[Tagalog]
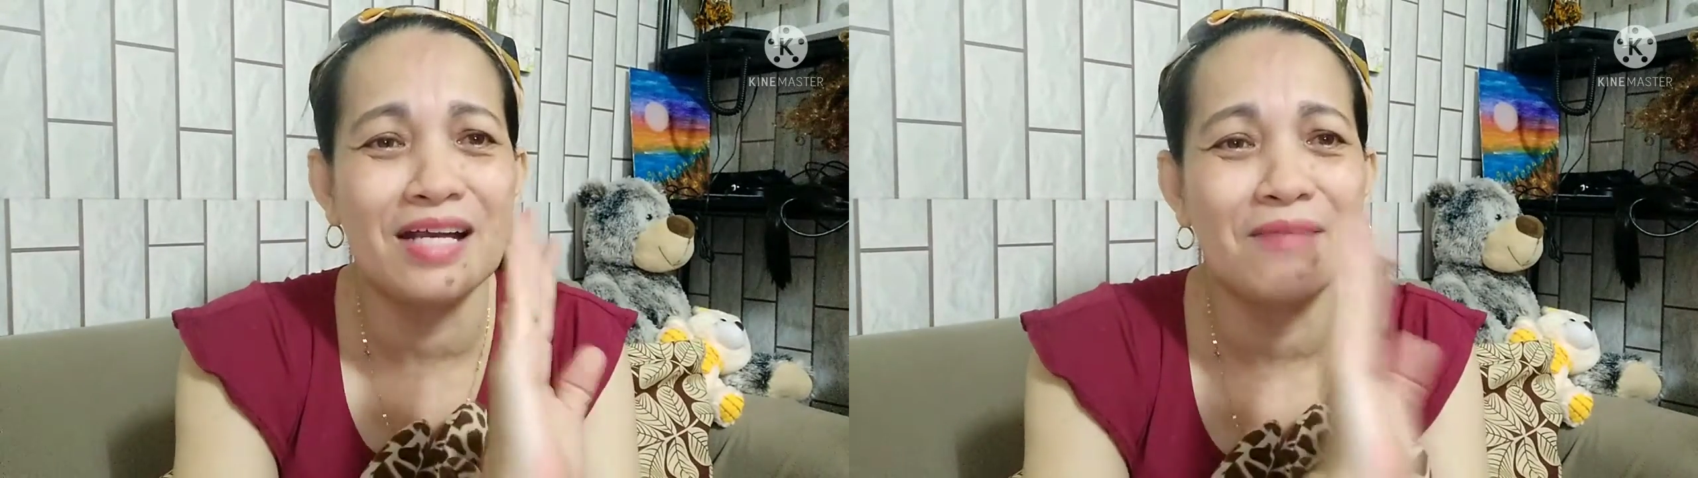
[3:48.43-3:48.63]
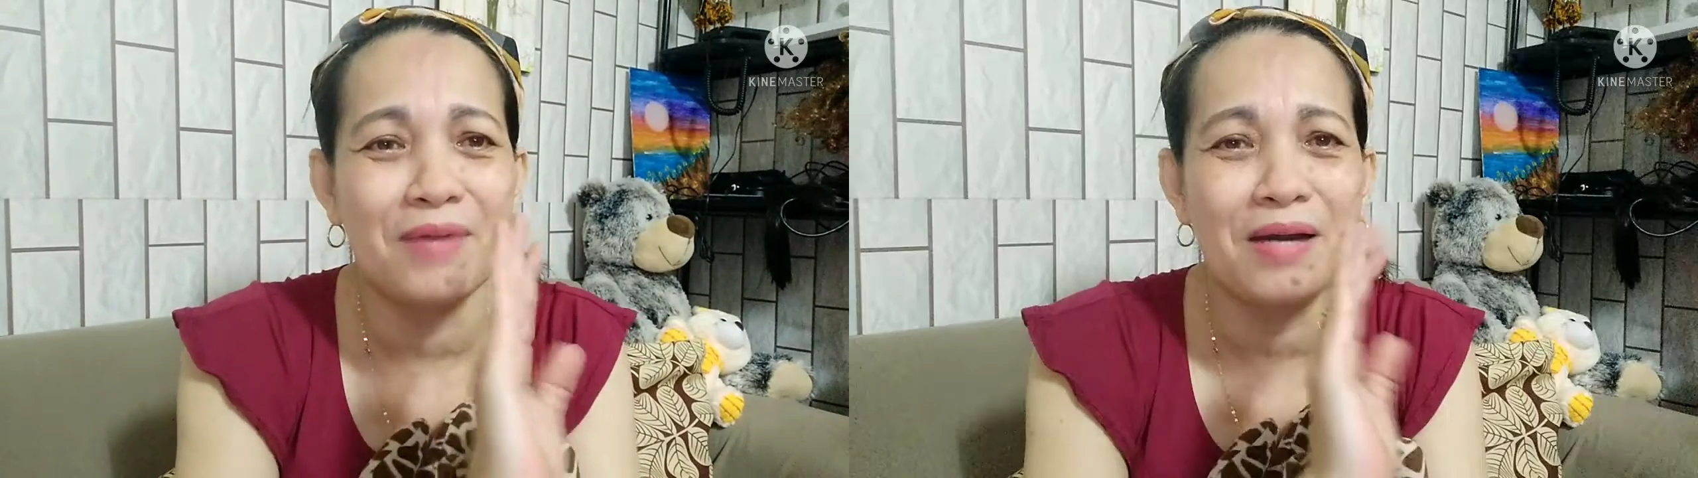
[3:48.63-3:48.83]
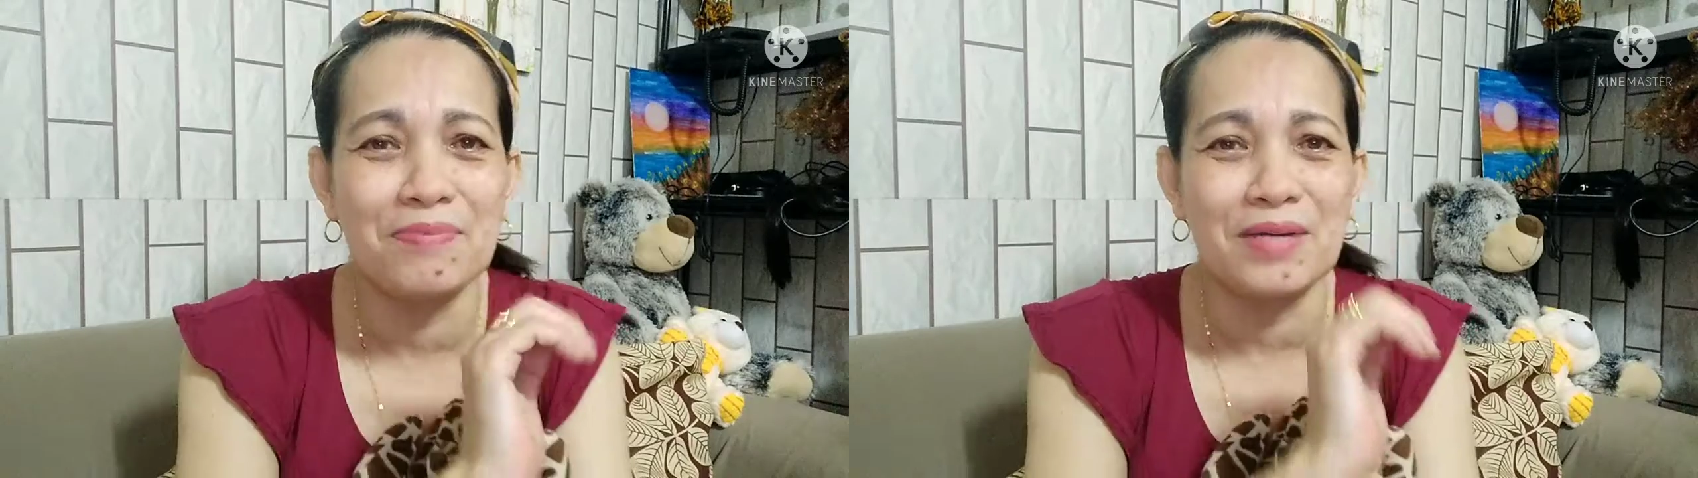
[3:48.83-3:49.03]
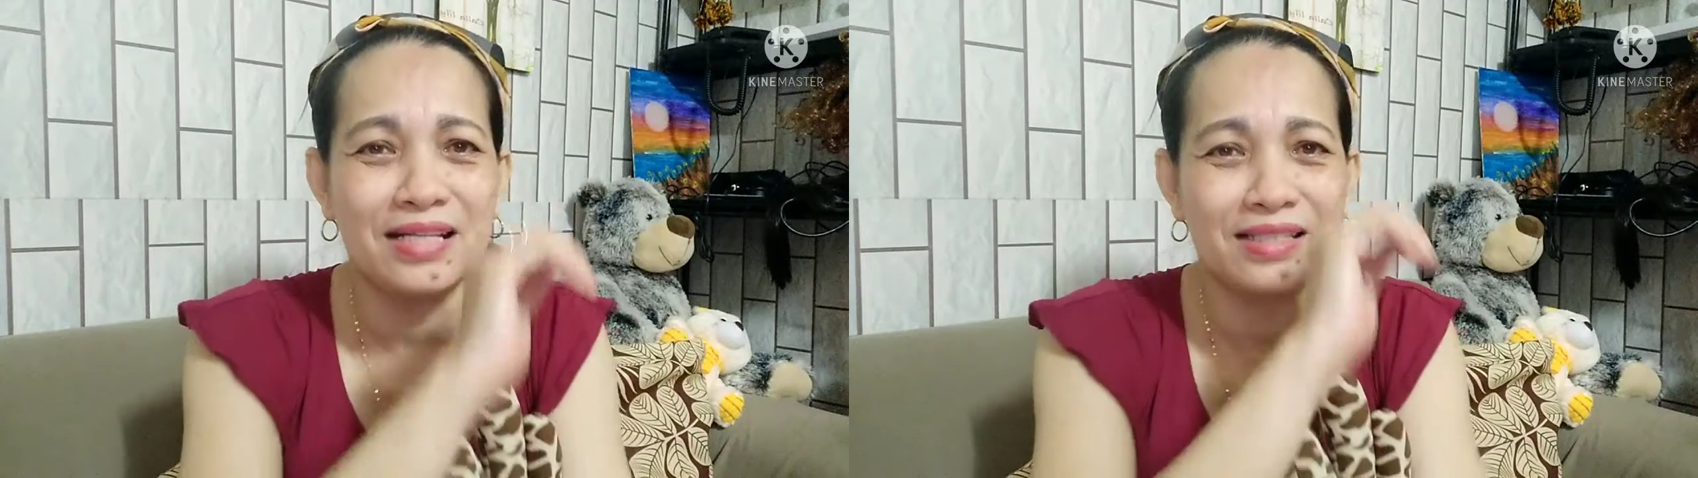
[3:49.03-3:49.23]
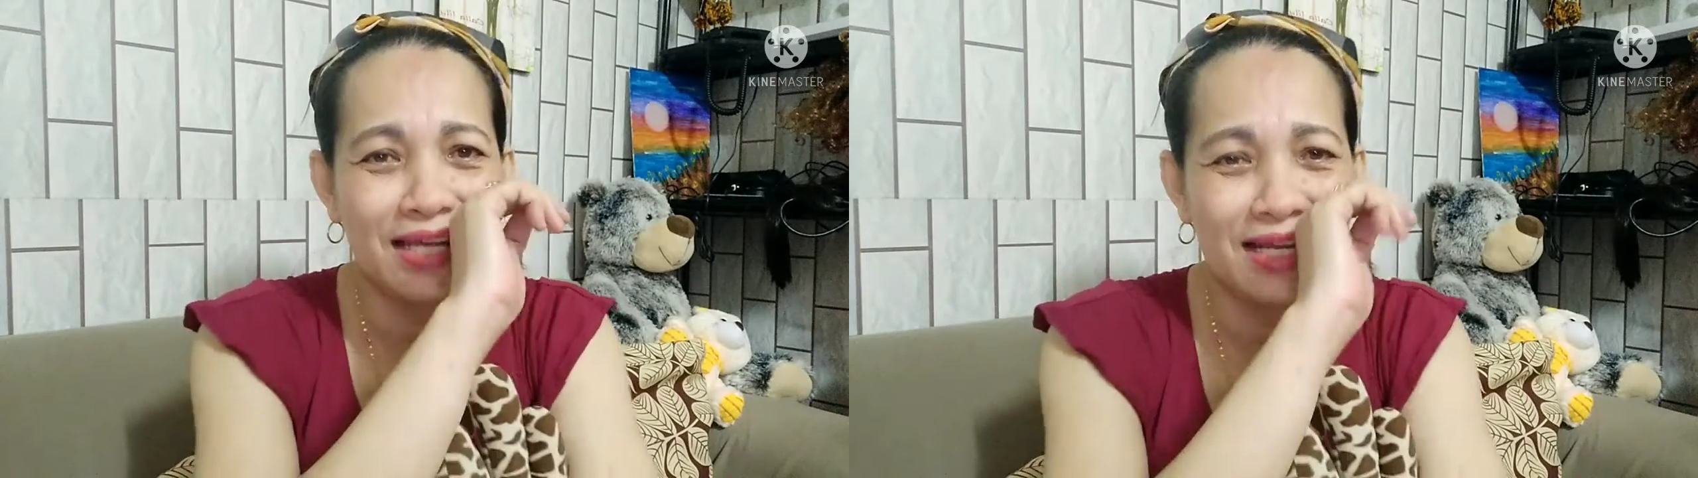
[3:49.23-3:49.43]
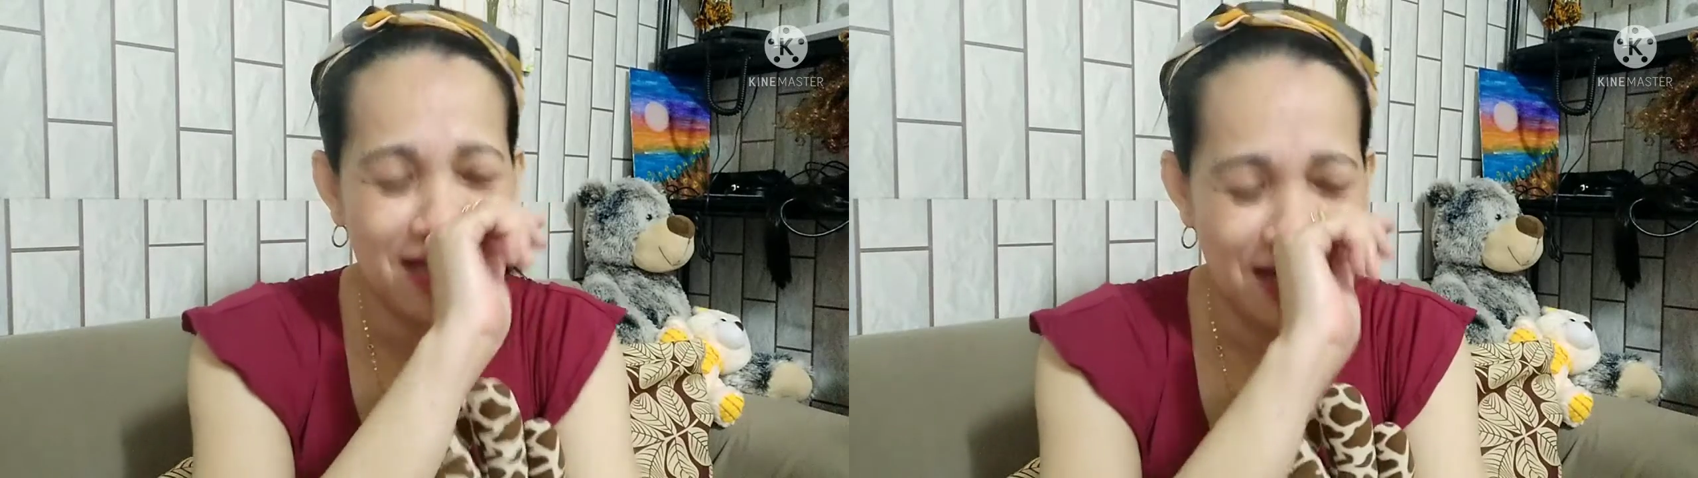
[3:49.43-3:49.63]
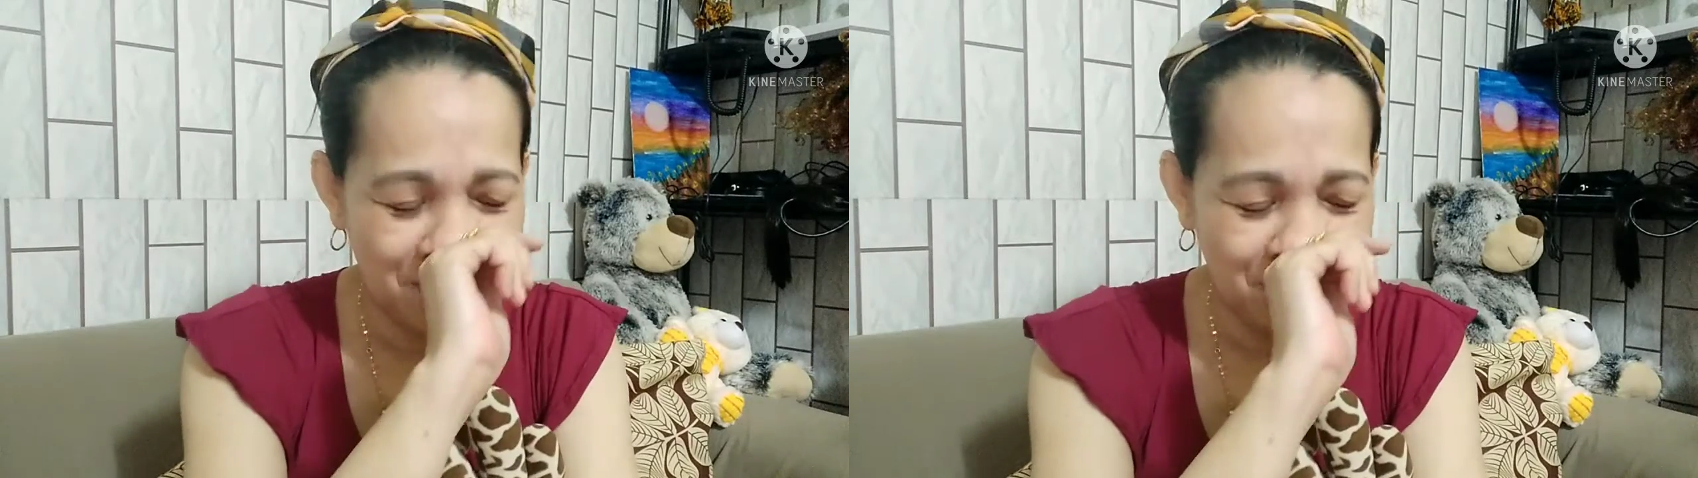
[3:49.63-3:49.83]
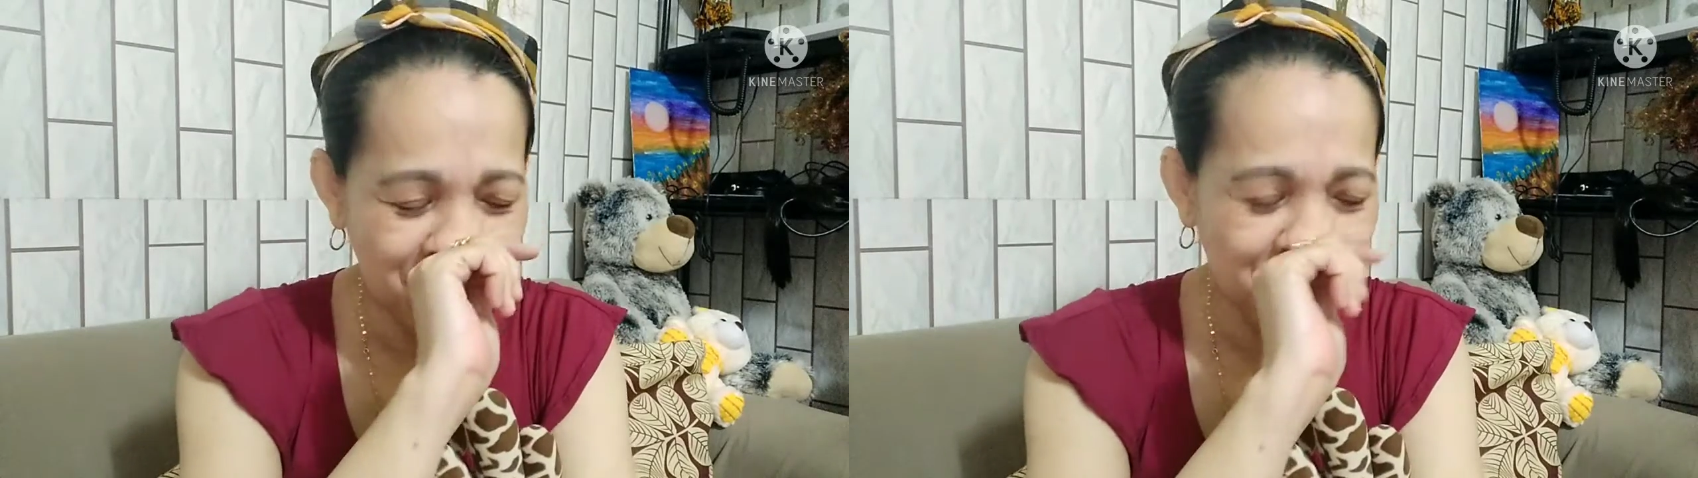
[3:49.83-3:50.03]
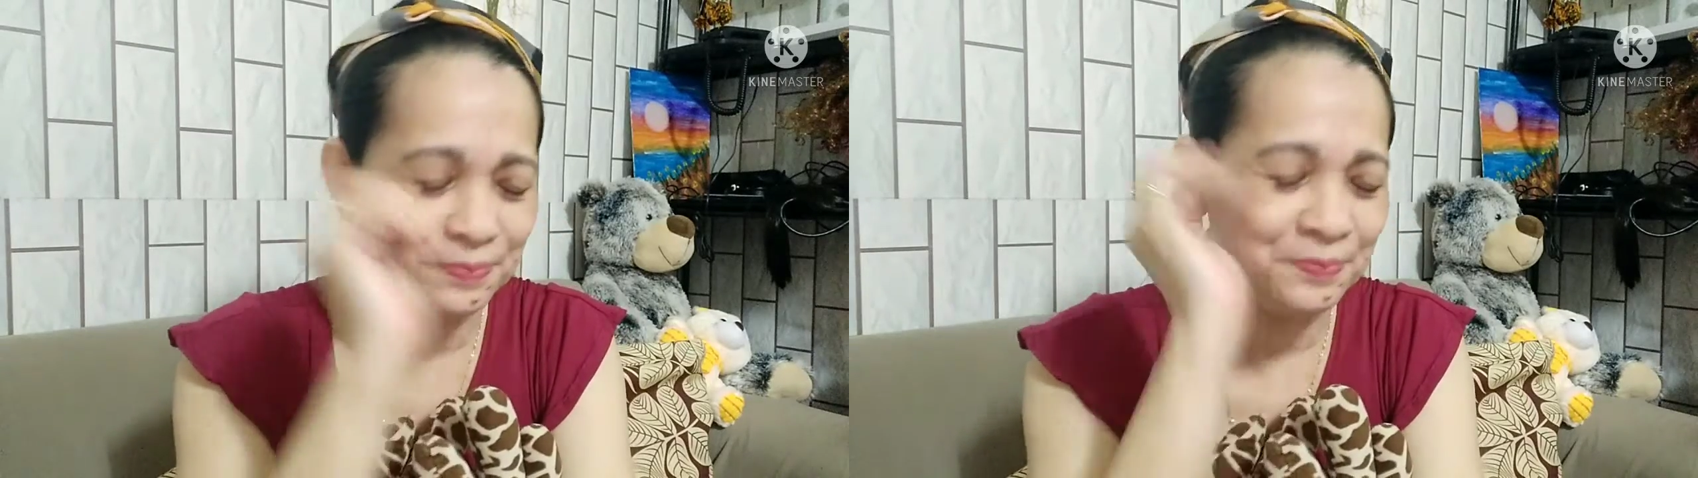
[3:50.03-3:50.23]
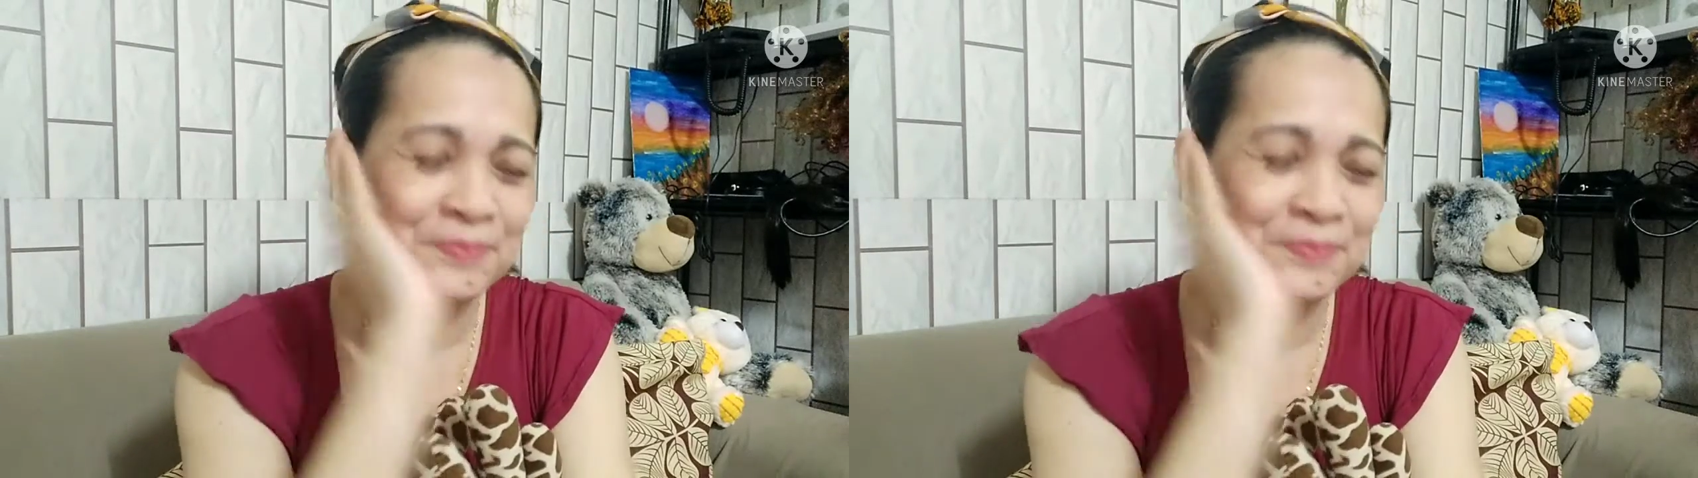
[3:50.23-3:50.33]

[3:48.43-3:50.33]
nagpaprang talaga hmm.